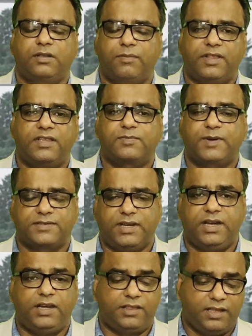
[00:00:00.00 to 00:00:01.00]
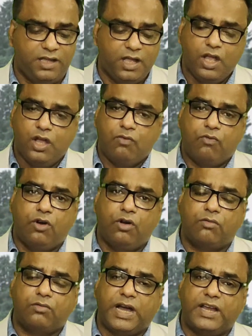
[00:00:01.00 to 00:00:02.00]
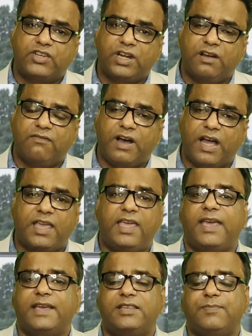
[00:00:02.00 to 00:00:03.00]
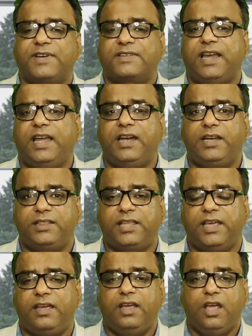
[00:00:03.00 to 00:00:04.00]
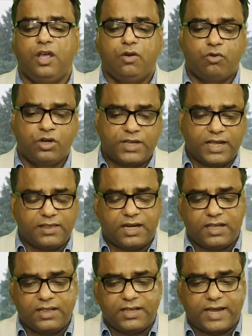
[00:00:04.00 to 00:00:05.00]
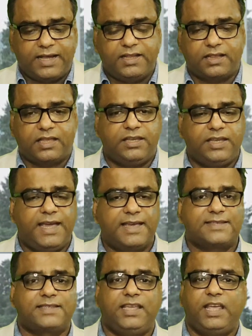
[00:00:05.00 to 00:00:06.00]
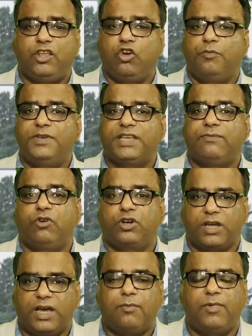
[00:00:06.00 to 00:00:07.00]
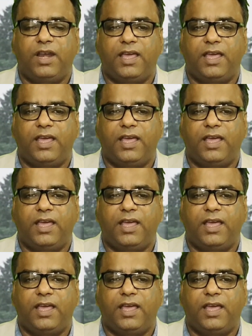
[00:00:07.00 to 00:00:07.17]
ज़बरदस्त पर्सनैलिटी थे वो काशीराम वाकई एक ऐसी पर्सनैलिटी थे उनके अंदर ये दिखाई देता ये एस और ये ओबीसी वोट अगर मिल